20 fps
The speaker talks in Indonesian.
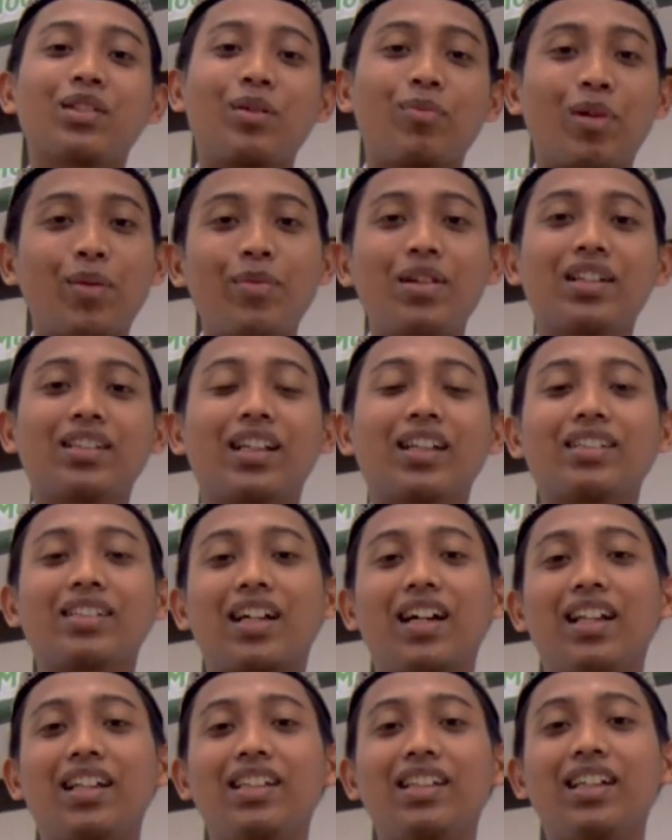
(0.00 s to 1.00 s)
pemirsa
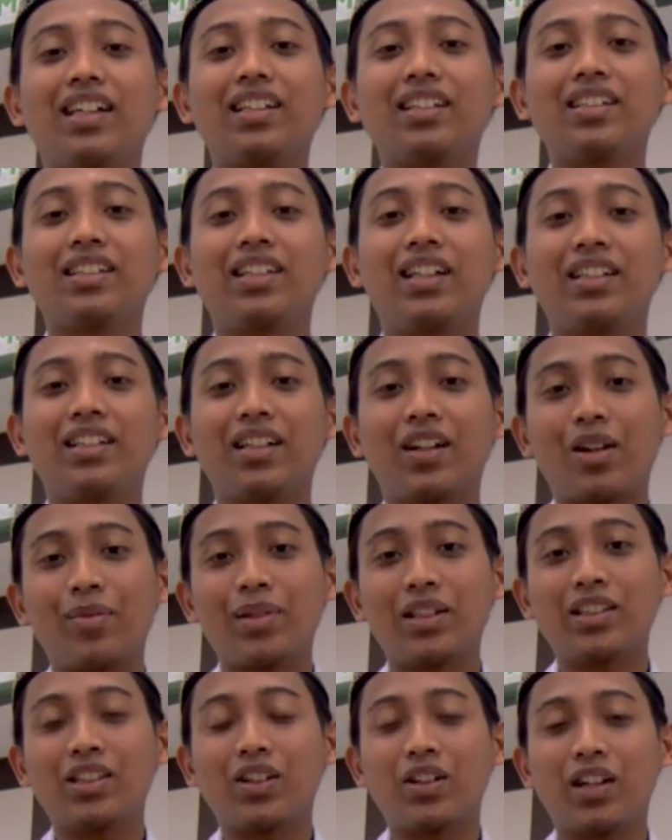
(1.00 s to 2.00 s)
sekalian yang
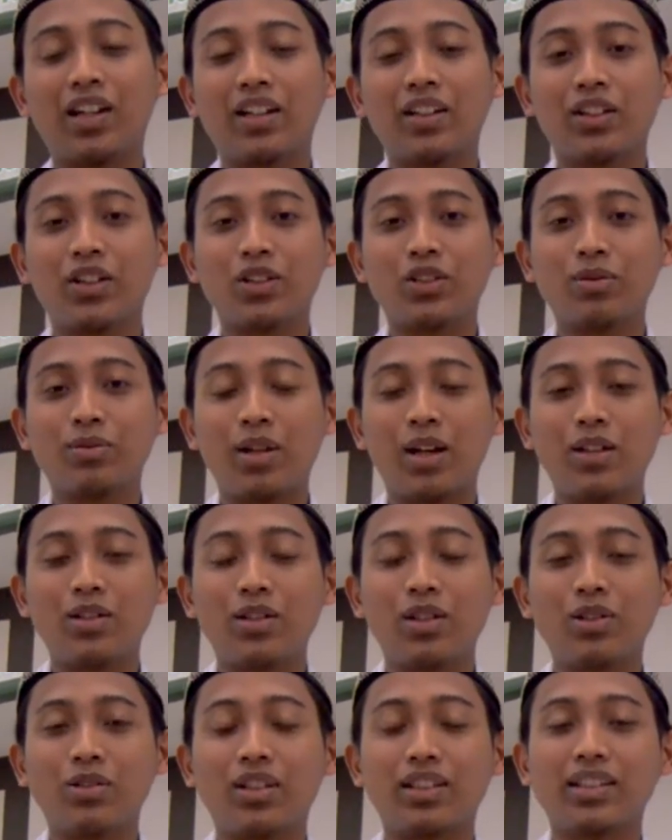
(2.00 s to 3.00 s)
dirahmati oleh Allah
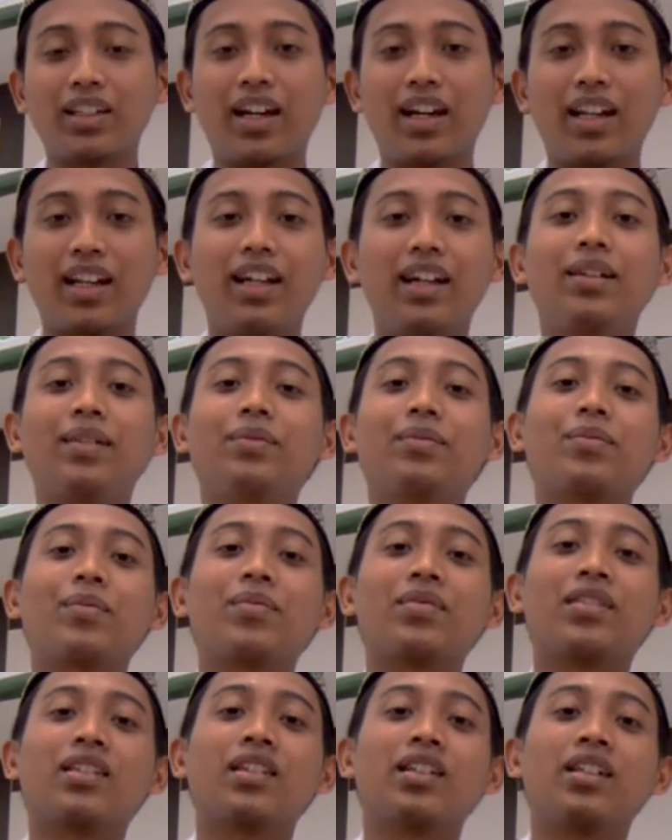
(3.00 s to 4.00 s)
Subhanahu wa taala.
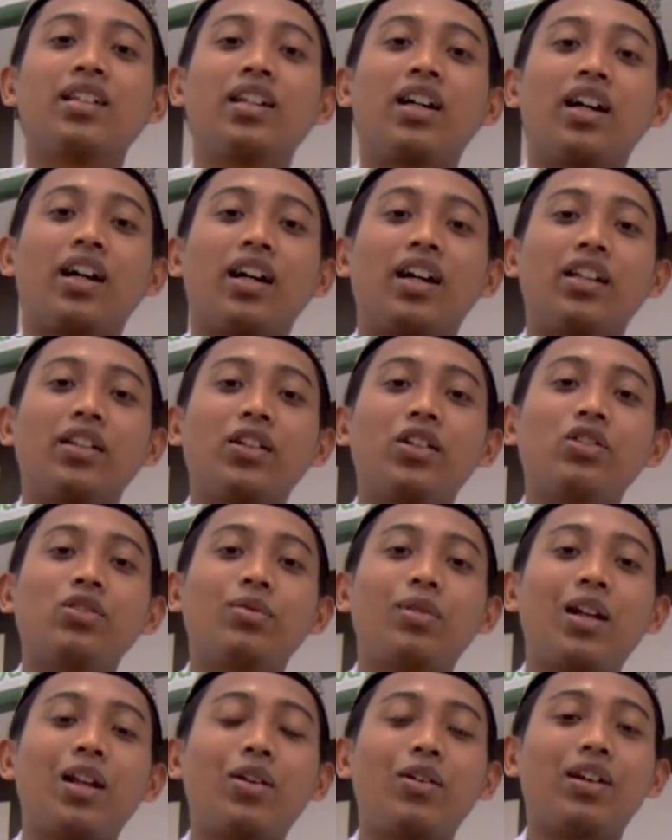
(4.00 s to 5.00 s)
Allah
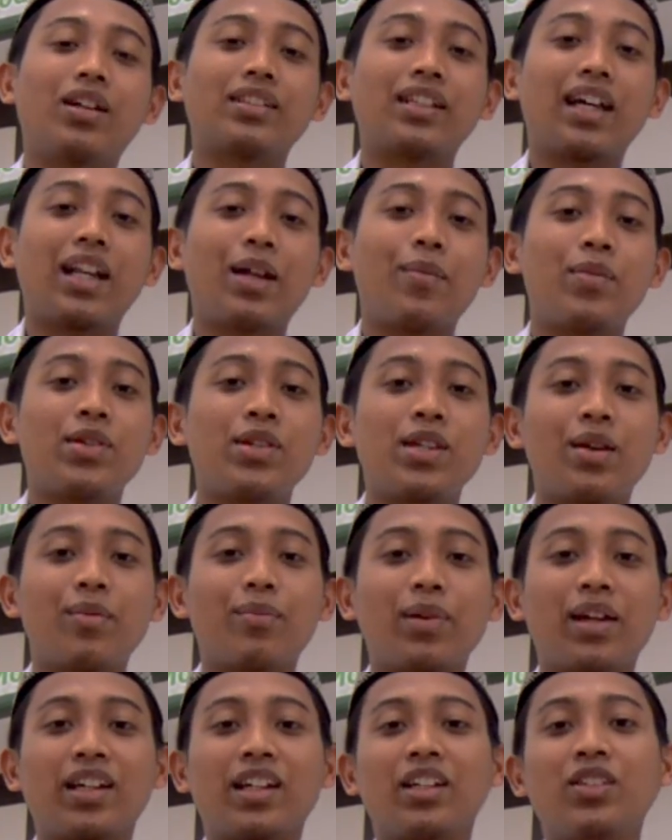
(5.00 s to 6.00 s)
Subhanahu wa taala
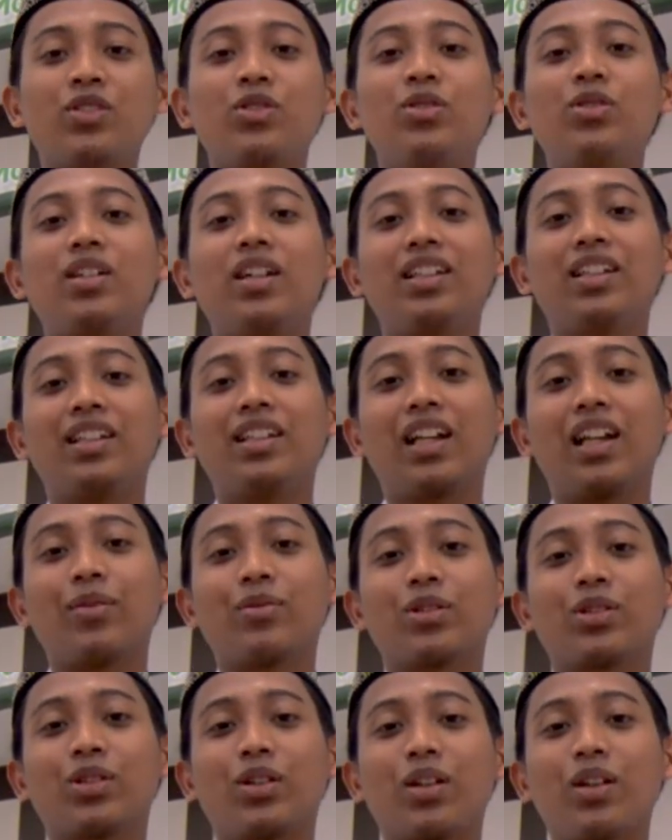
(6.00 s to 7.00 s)
menyampaikan juga di
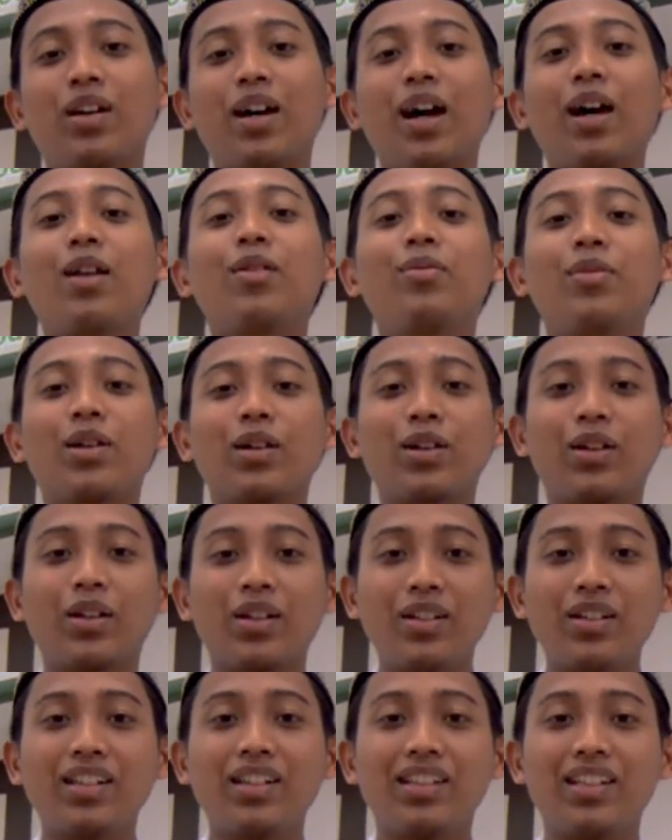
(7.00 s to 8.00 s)
dalam surah
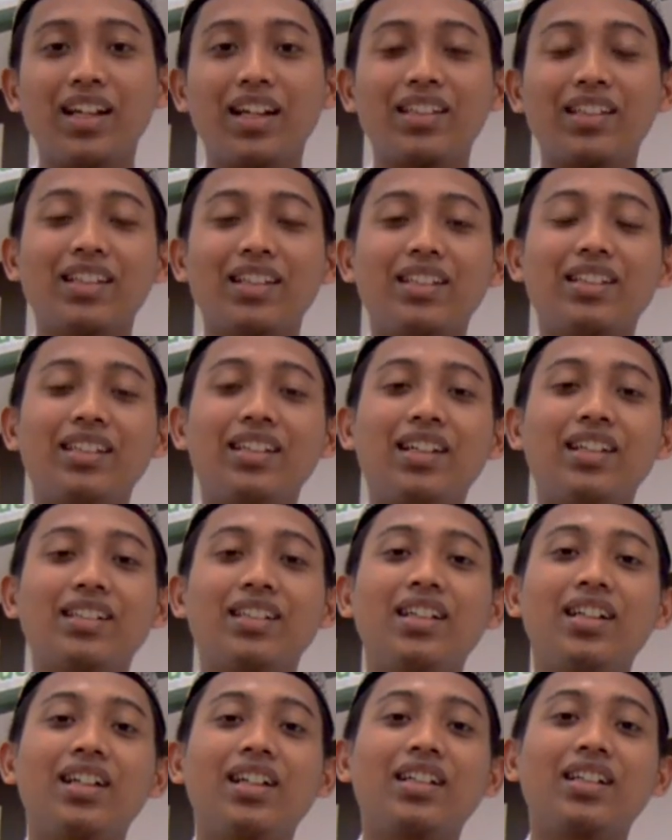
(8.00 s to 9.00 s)
Al-Baqarah di ayat
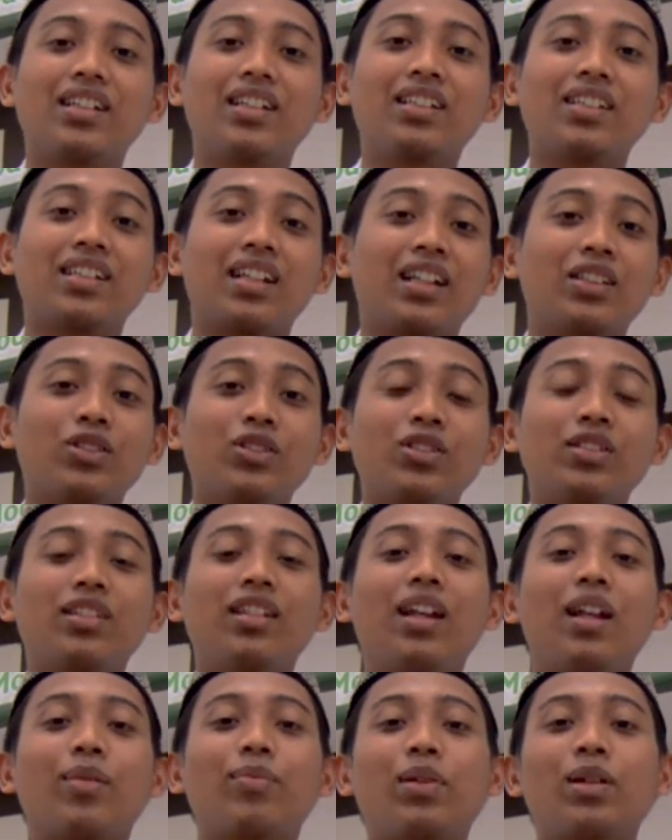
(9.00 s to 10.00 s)
yang
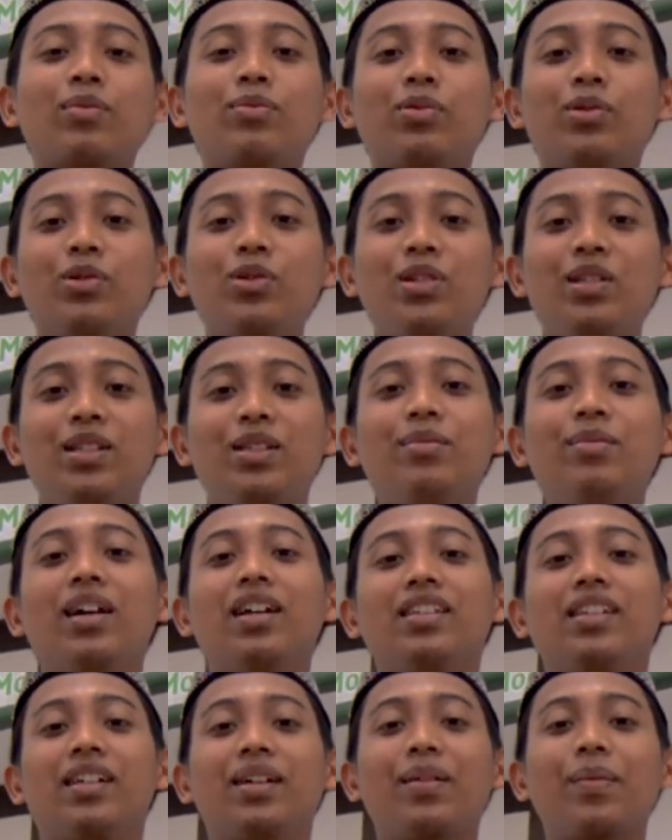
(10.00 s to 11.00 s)

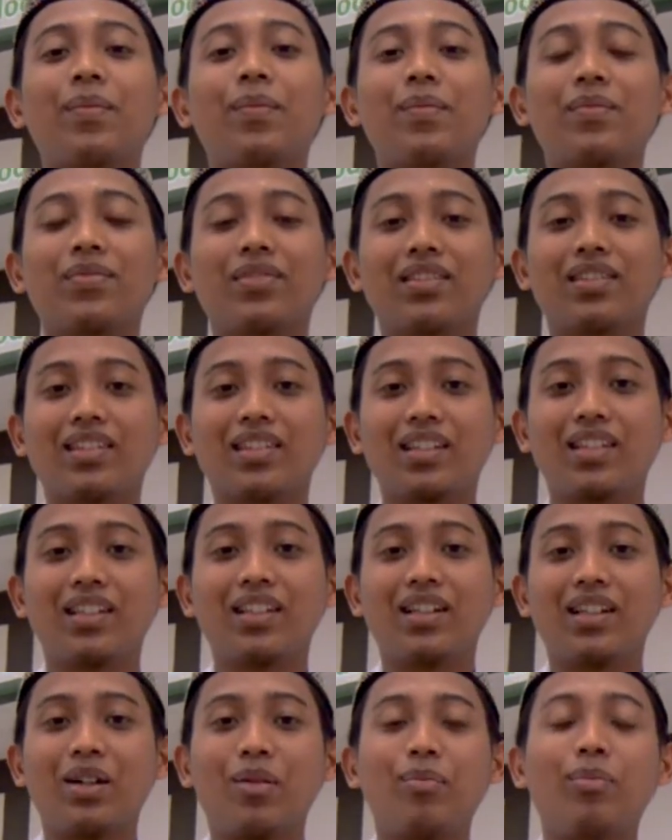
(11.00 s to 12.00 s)
ke-185-nya
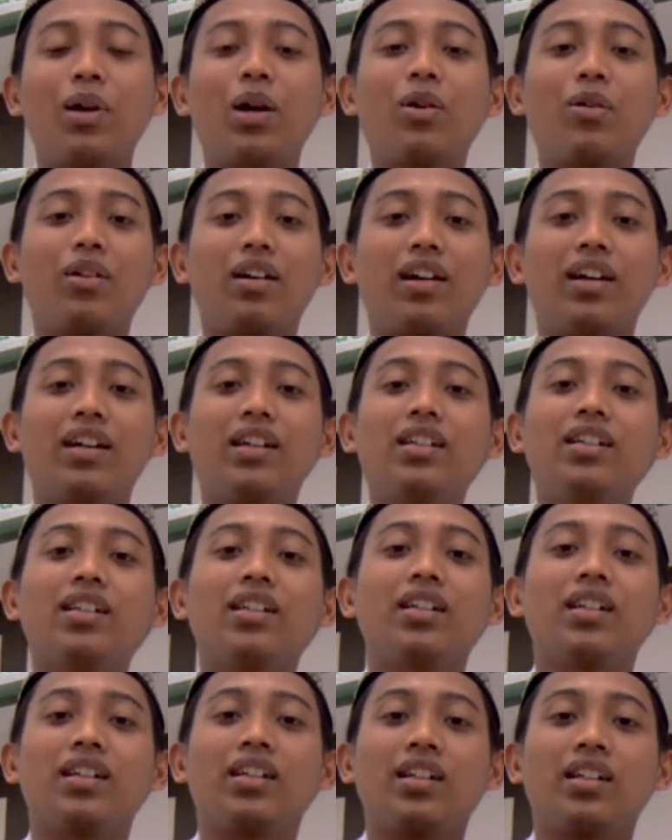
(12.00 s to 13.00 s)
bahwa
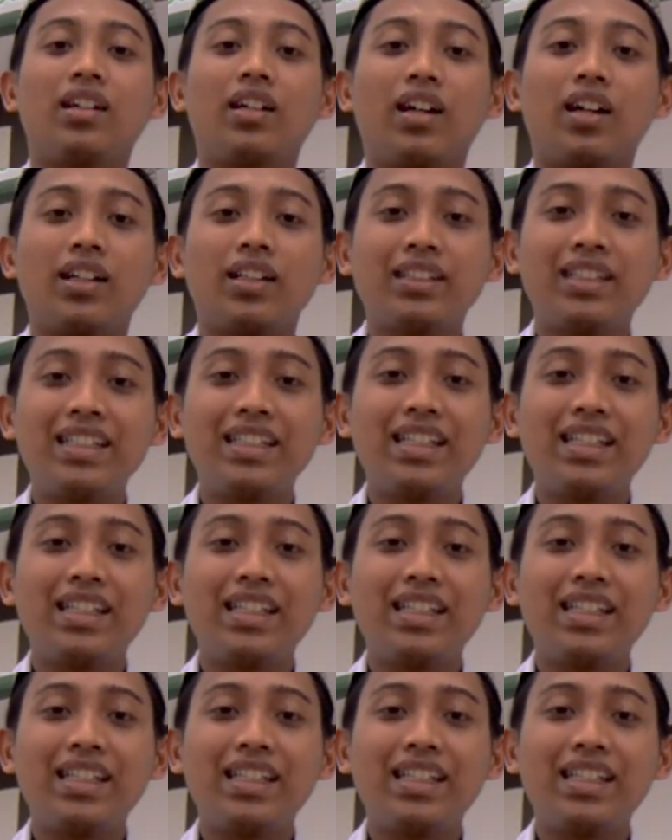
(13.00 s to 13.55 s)
di